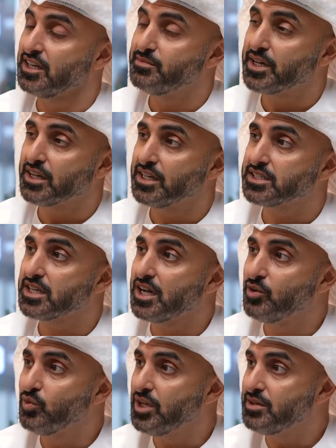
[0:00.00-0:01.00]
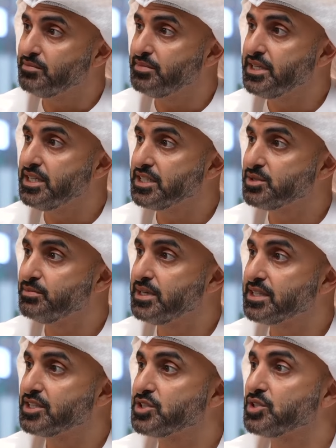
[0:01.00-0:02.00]
المركز الأول
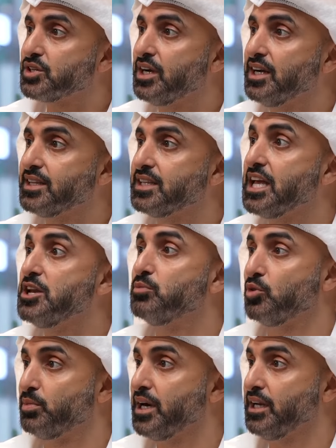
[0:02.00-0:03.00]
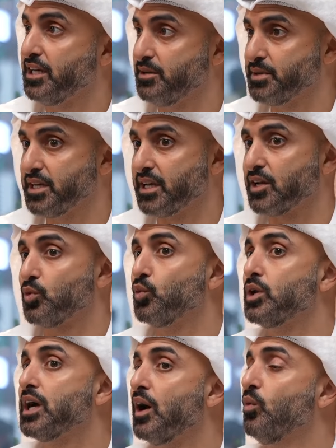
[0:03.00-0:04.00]
بنسبه سرعة الموبايل عالميا
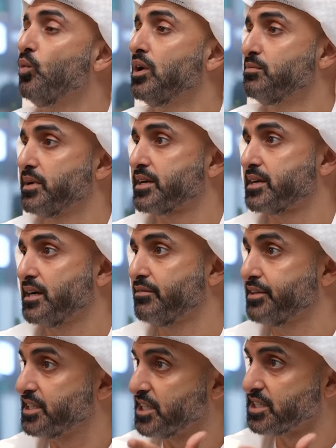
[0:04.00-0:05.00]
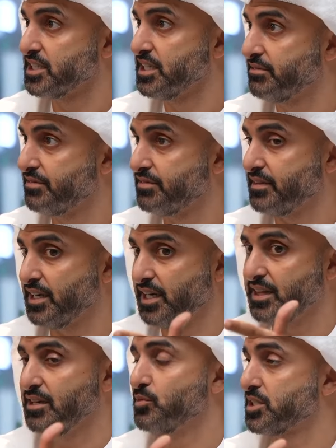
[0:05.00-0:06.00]
ولأول مرة في تصنيف
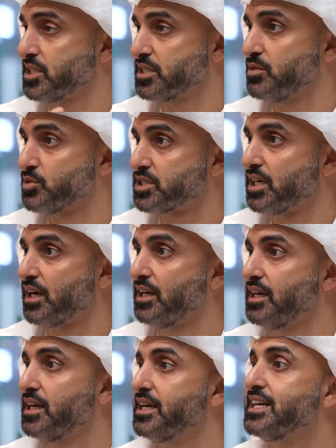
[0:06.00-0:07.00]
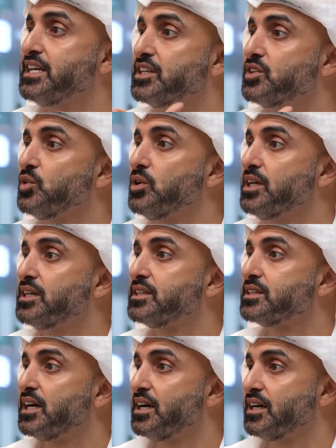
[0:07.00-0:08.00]
هذه المؤسسة المستقلة أن دولة
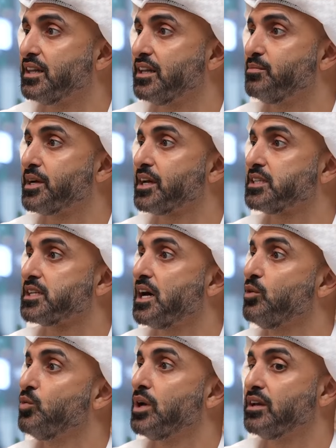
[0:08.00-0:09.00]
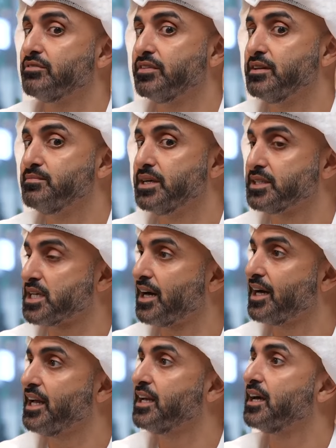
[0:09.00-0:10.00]
تاخذ المركز الأول في
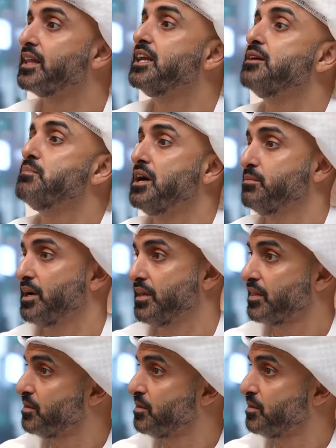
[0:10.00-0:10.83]
المساقين هذيله مع بعض